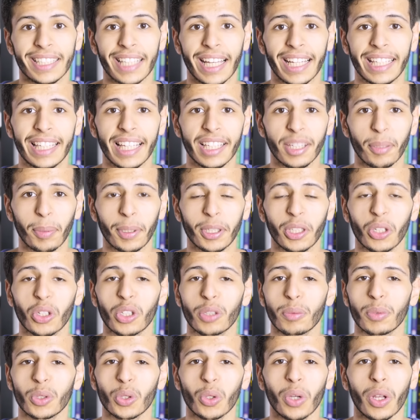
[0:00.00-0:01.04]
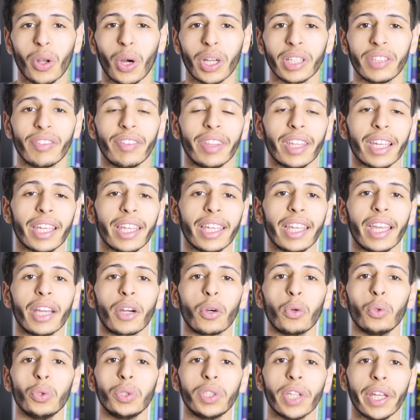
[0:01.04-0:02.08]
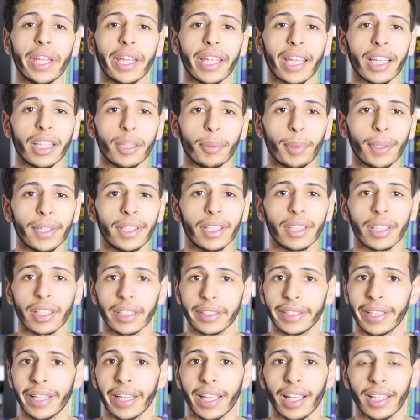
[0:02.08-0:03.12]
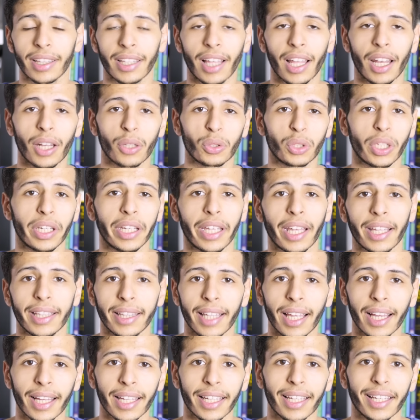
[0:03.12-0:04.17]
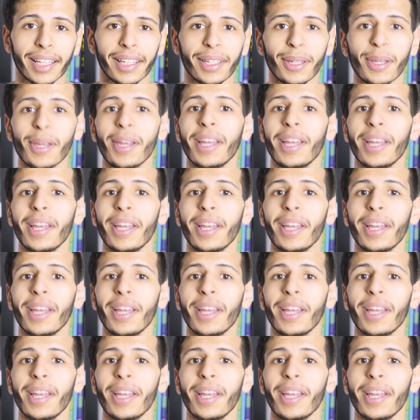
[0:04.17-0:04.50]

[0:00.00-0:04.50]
شركتين تبغى تخرج من سوق الهواتف الذكيه وشركه تبغى تدخل شركات طالعه وشركات داخله